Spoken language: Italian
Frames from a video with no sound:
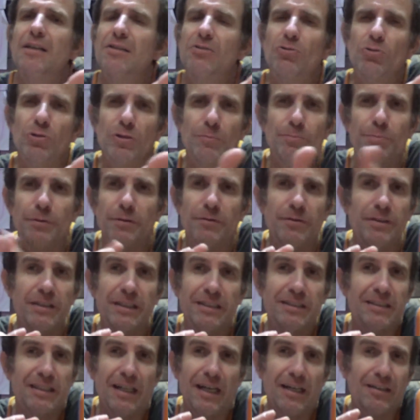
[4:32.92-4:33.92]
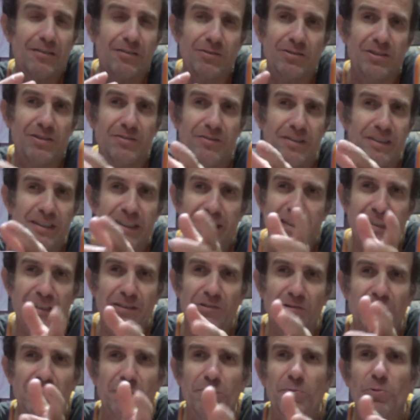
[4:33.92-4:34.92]
con le pive del sacco si vede che
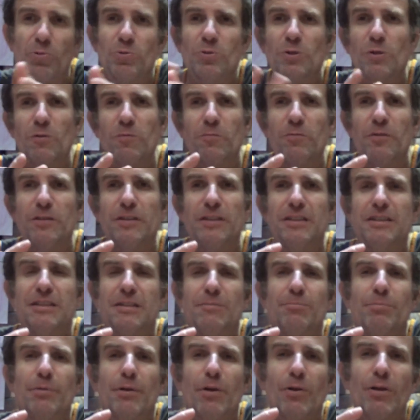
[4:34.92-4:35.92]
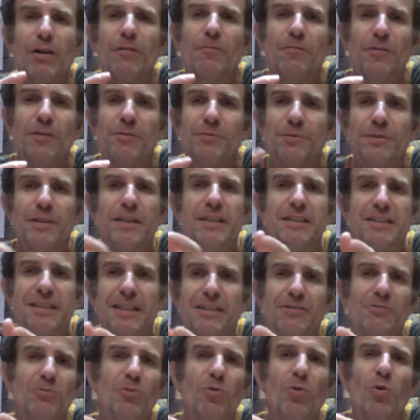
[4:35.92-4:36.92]
non è molto felice però la femmina
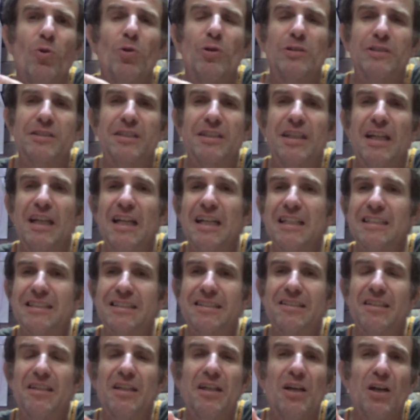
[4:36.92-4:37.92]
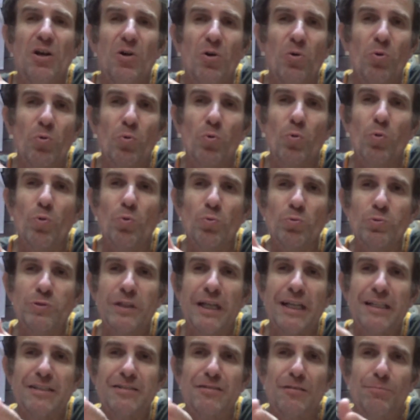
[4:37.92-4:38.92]
essendo un, un
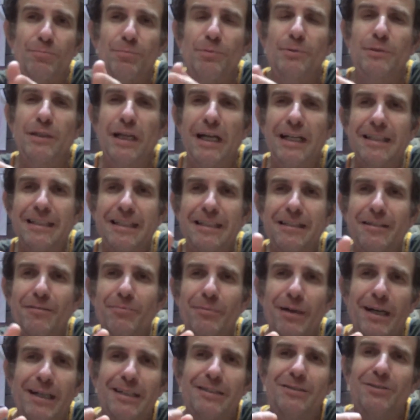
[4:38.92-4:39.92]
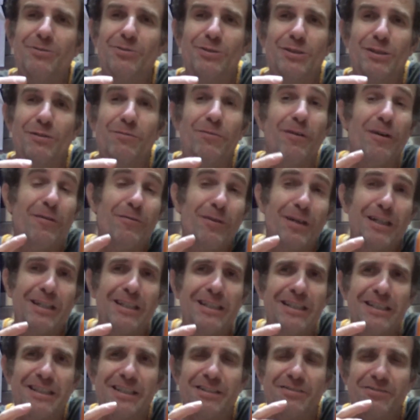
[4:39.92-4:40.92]
terzo più grande del maschio si fa
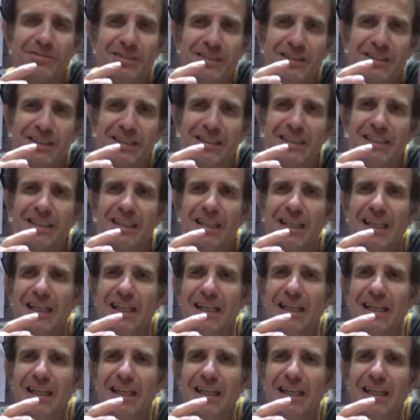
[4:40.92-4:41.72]
valere quindi